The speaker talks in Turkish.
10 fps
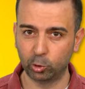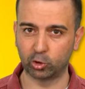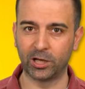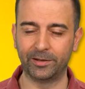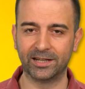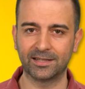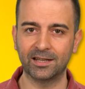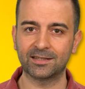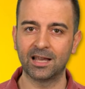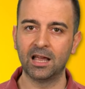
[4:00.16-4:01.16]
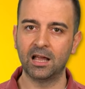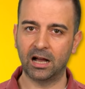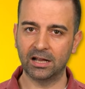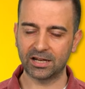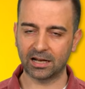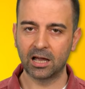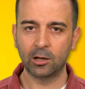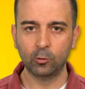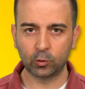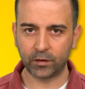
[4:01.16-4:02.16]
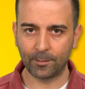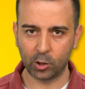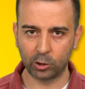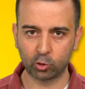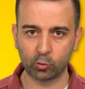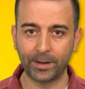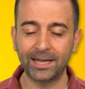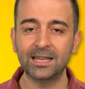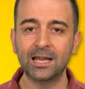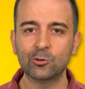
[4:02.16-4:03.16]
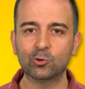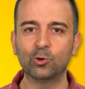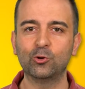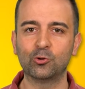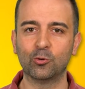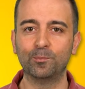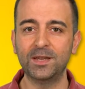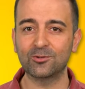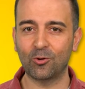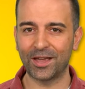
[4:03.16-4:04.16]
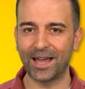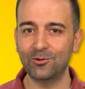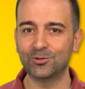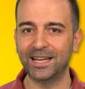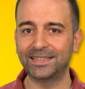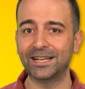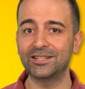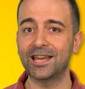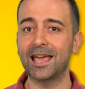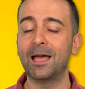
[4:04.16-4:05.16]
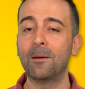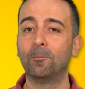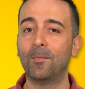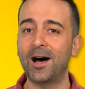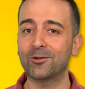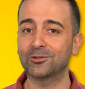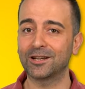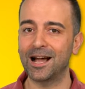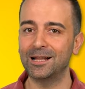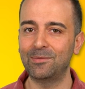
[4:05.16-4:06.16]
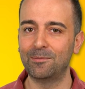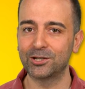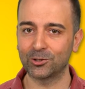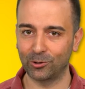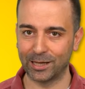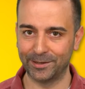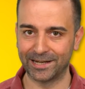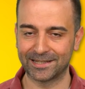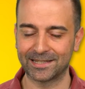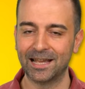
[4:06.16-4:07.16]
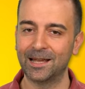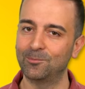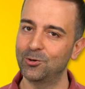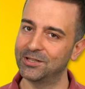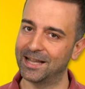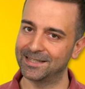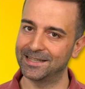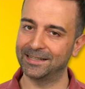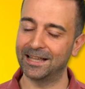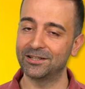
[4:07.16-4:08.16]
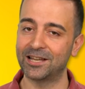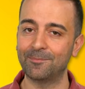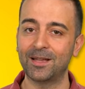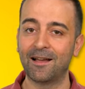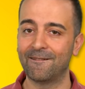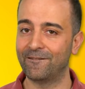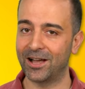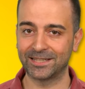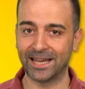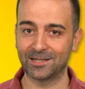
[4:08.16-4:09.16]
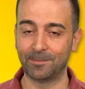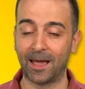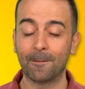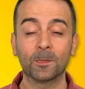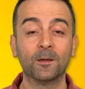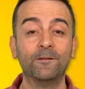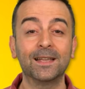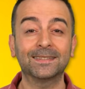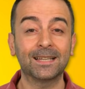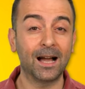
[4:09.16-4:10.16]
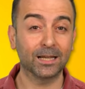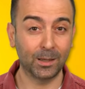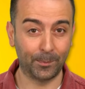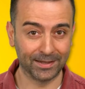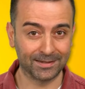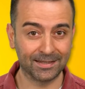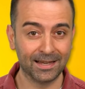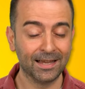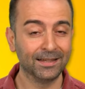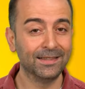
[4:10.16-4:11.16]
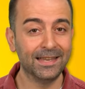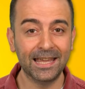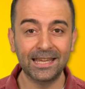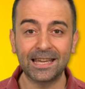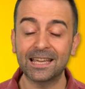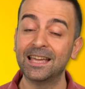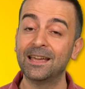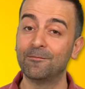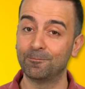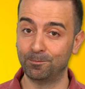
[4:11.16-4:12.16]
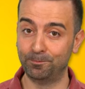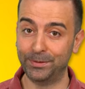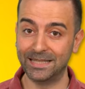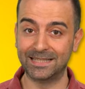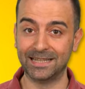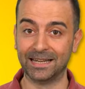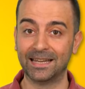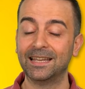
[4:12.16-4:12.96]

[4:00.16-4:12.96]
düşünebilirsiniz. Ancak lütfen böyle düşünmeyin. Çünkü biz ona henüz yeterince maruz kalmamış olabiliriz. Bu yüzden sizlerden ricam vazgeçme ve takip et. Neyi? Bizi.